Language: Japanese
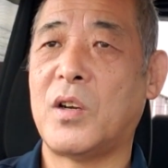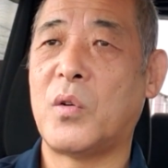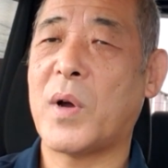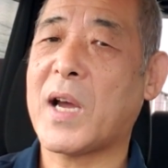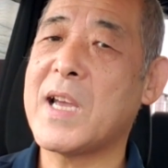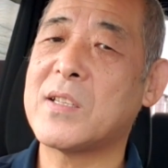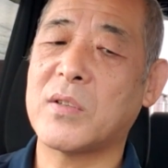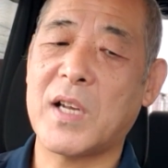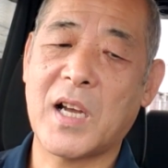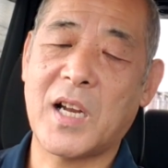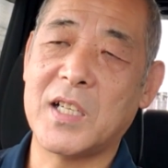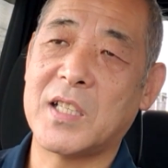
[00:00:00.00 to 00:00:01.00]
若い人
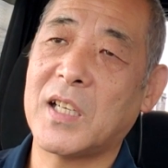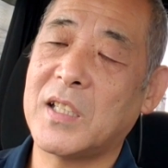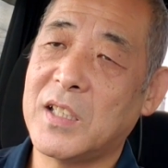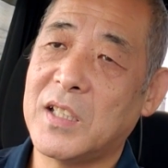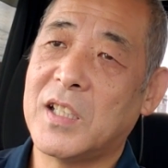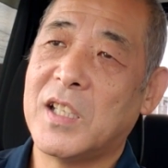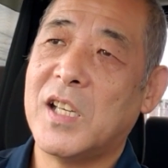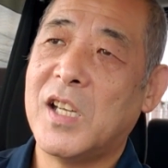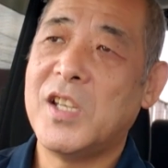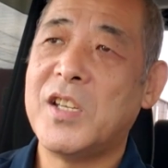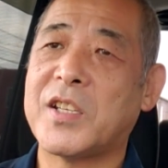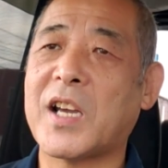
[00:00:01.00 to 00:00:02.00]
なんかね、
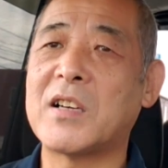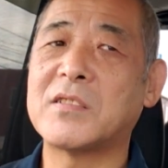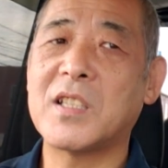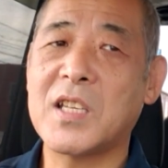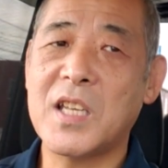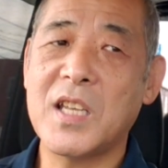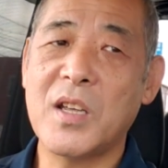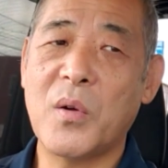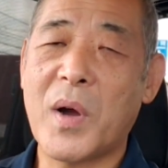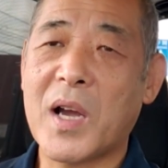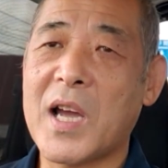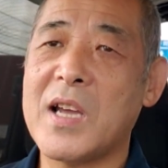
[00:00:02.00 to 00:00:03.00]
比較的
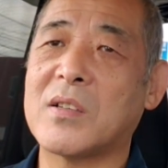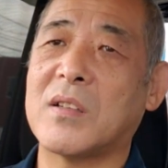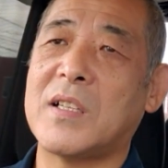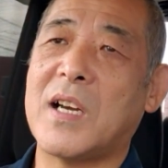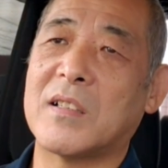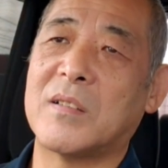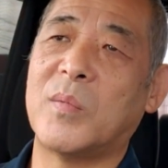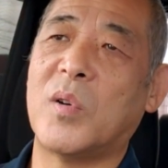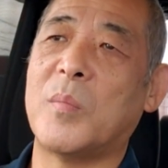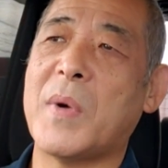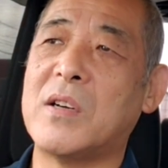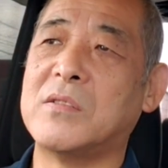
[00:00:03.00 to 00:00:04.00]
若い人でなくて
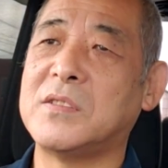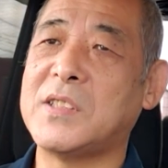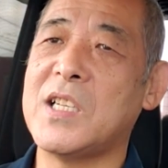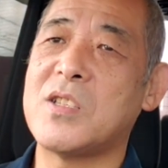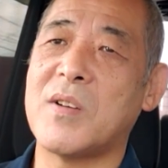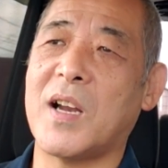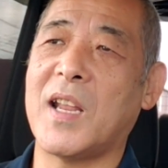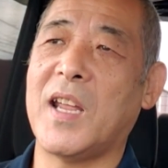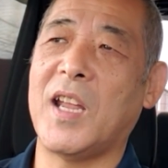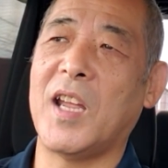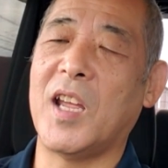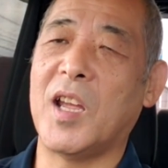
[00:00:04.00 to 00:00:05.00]
も、まあ運転手は
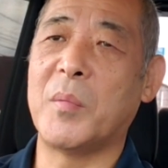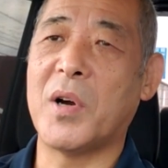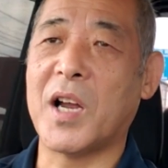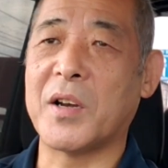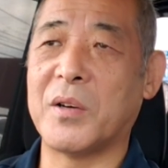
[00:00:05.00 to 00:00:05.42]
ね、もうあ